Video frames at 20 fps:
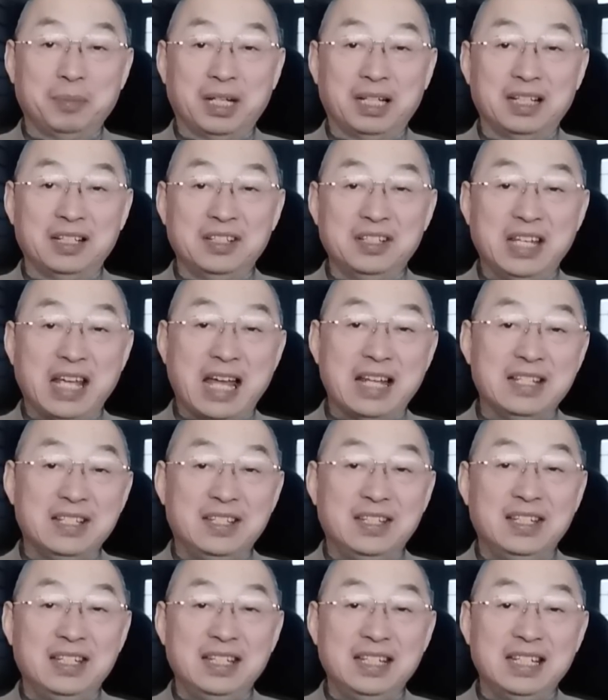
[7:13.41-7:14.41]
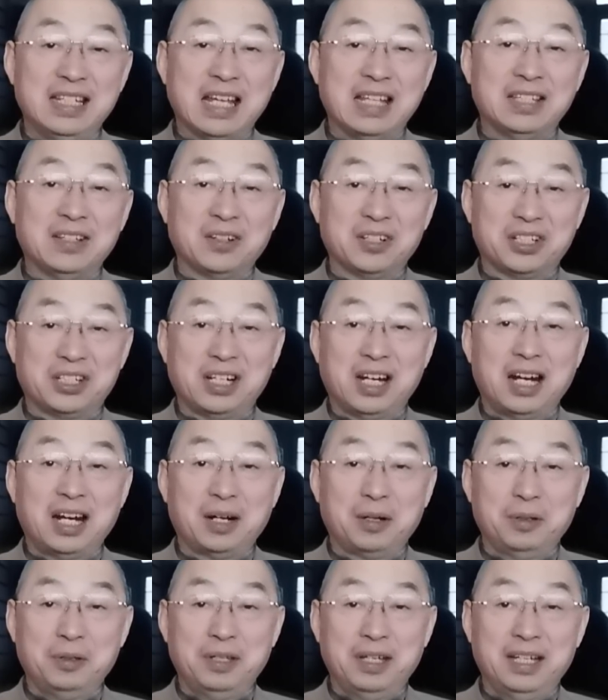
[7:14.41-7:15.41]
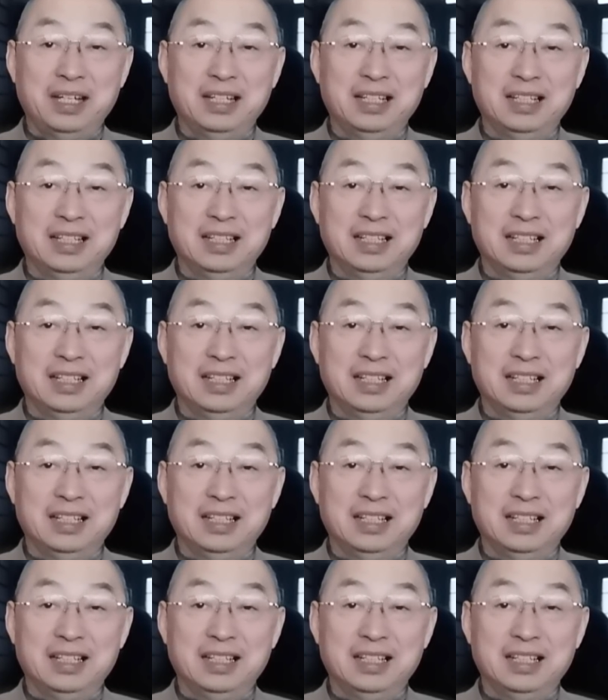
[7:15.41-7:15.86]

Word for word: 把它延期延到十二个月。